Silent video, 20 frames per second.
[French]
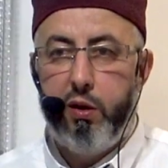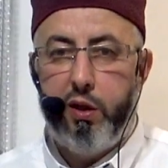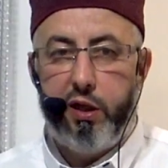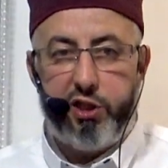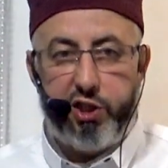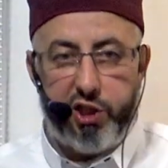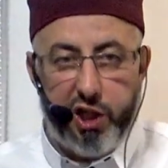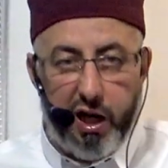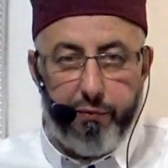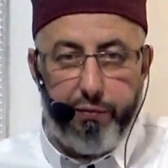
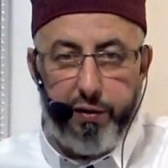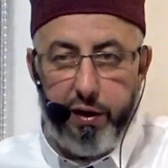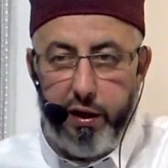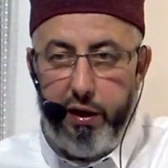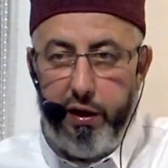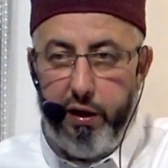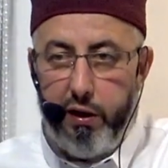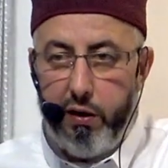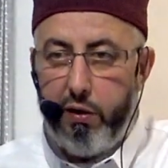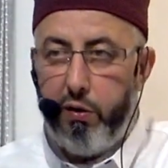
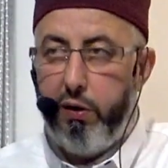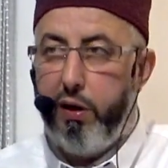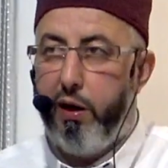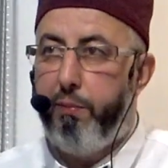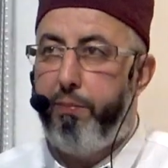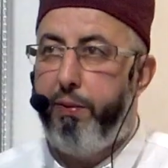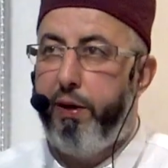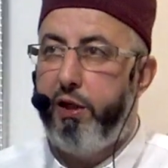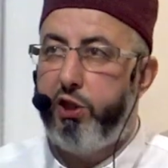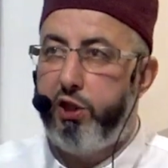Shafi'i, on
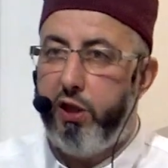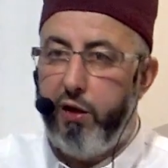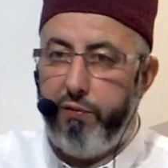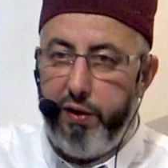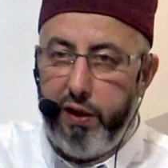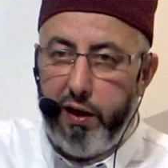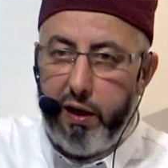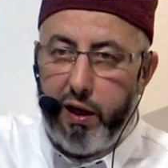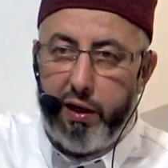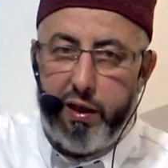l'appelle
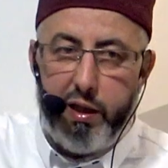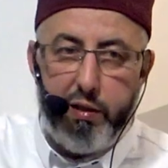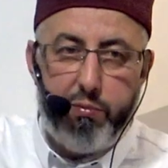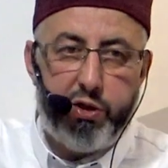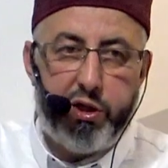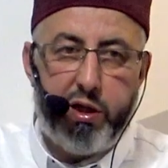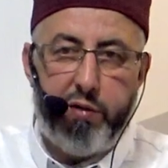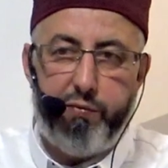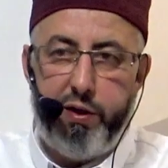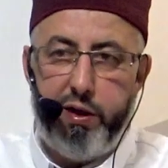Shafi'i al-Qadim ou
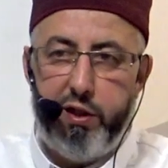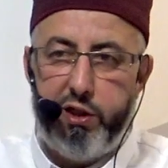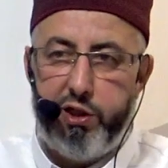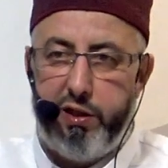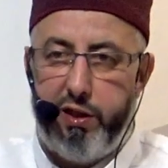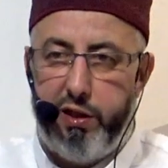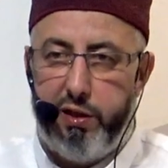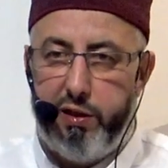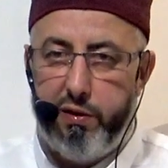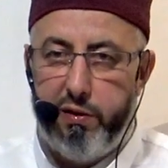Shafi'i
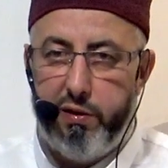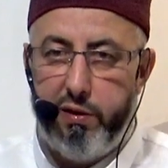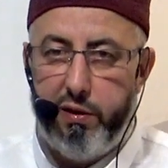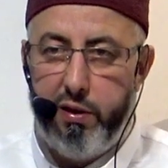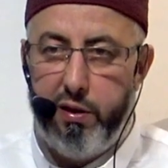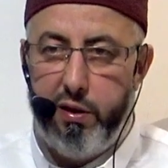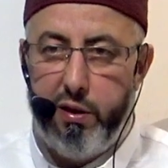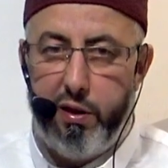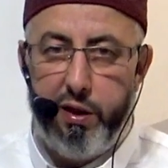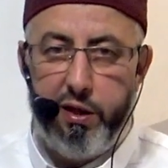al-Jadid.
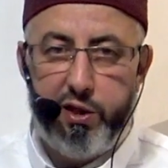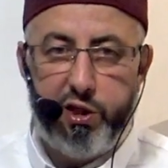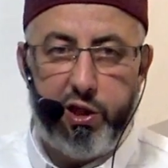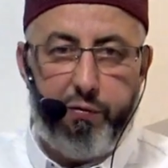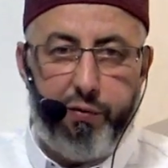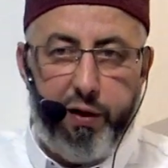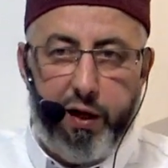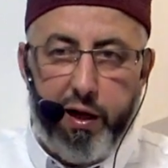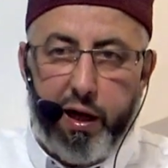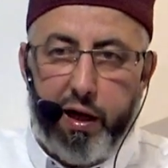
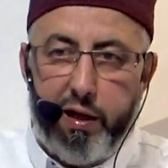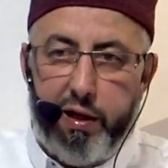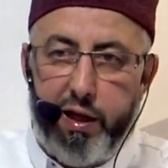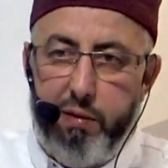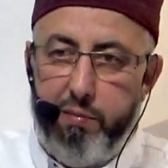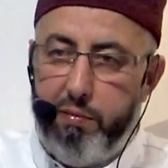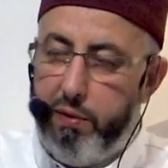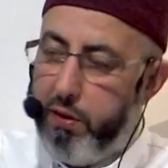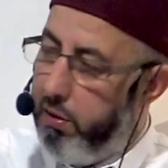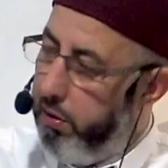Shafi'i
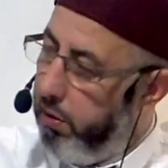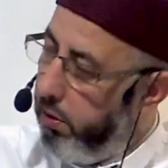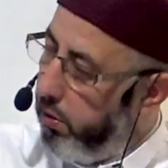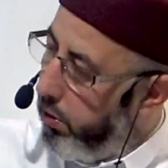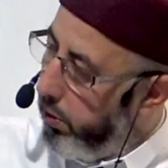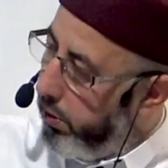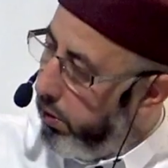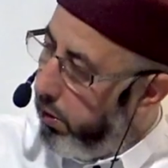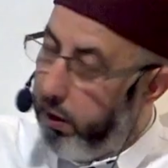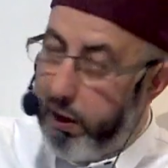al-Qadim,
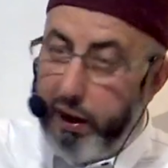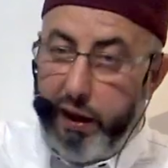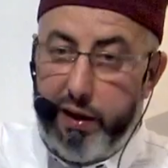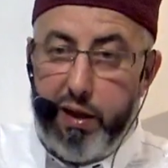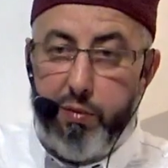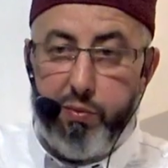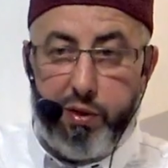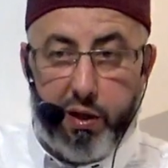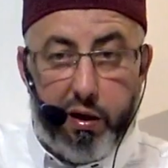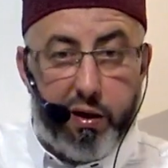
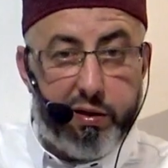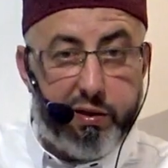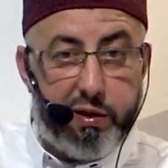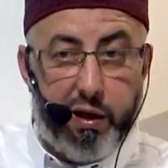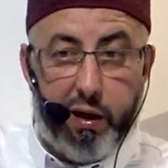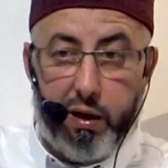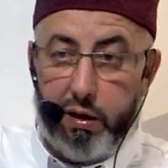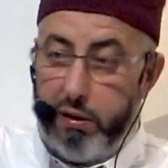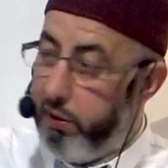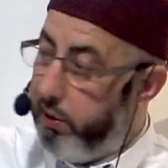al-Qadim c'est
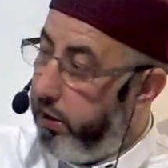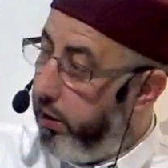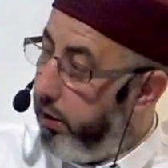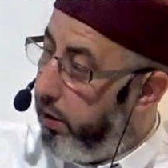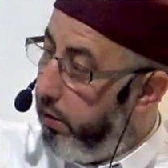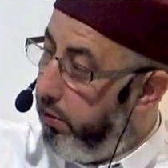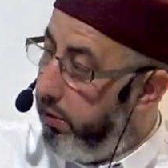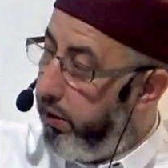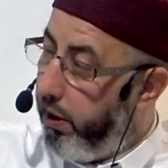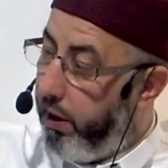l'ancien, quand il
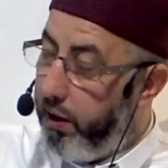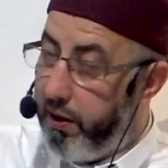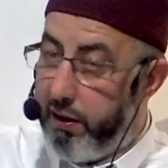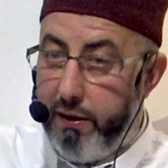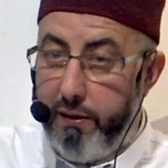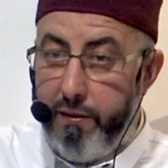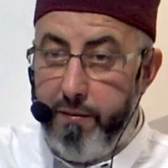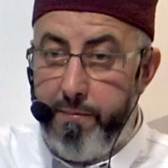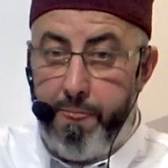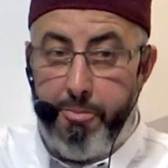était en Irak.
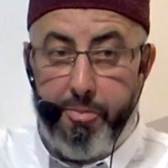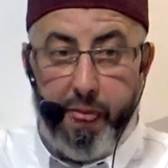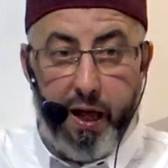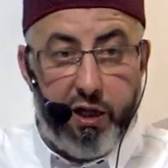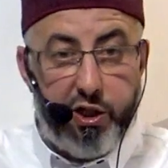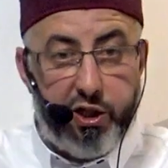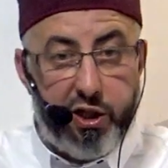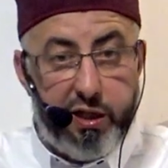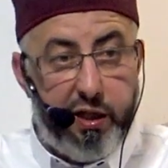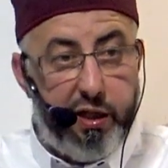
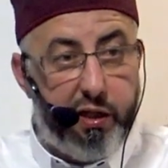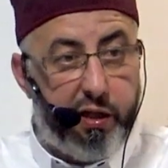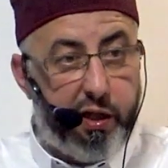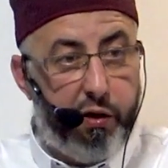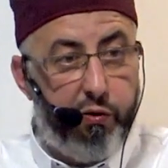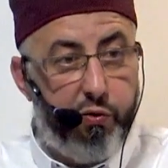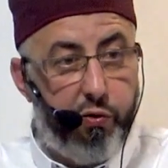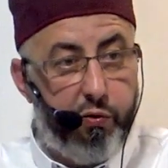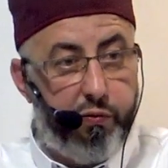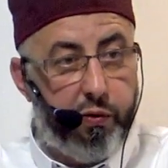Al-Jadid c'est
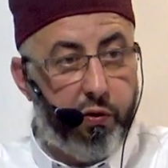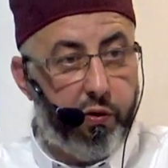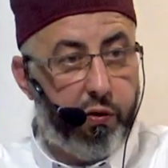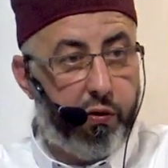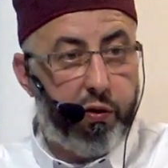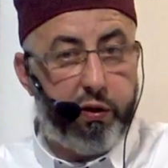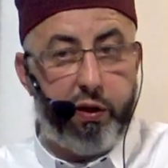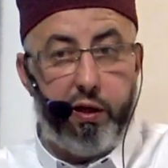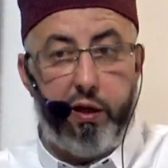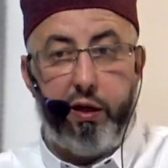le nouveau,
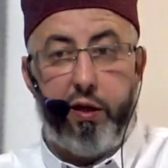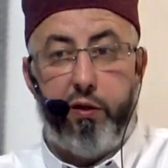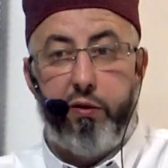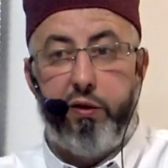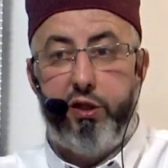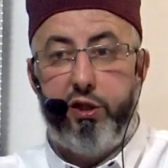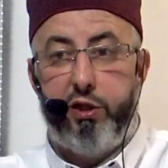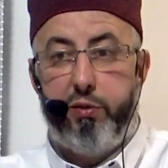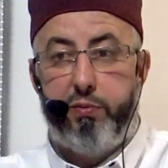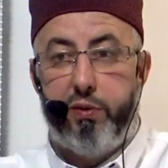quand il était en
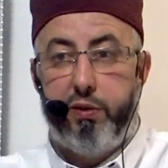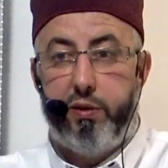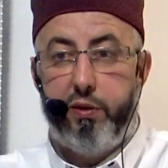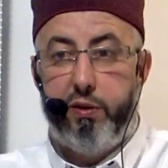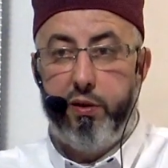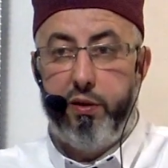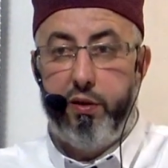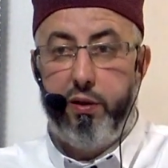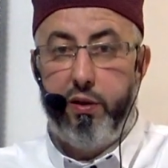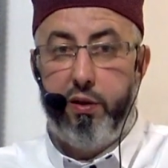Égypte.
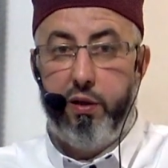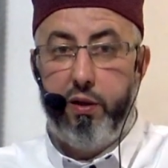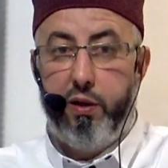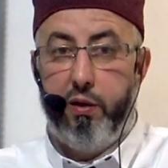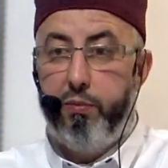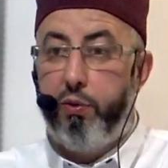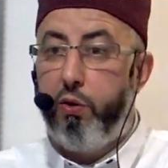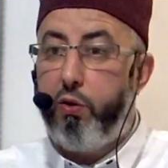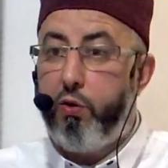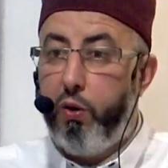
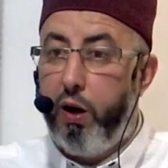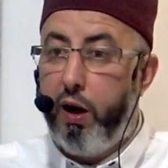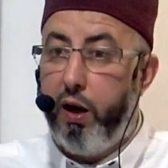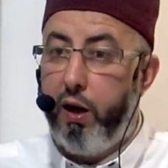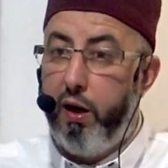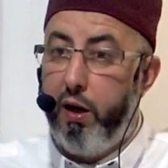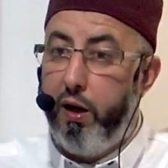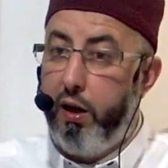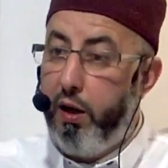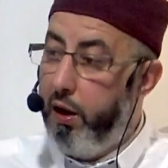
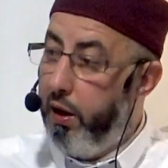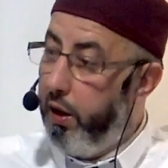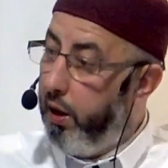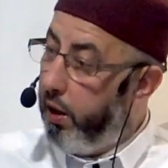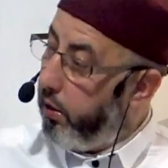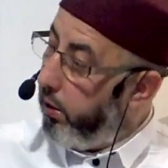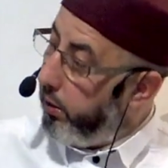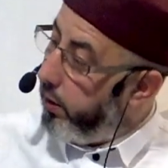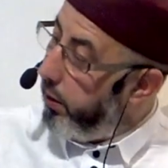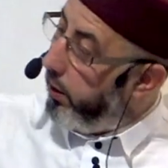Pourquoi
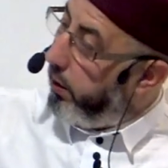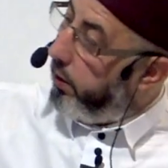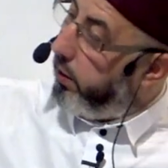Quand il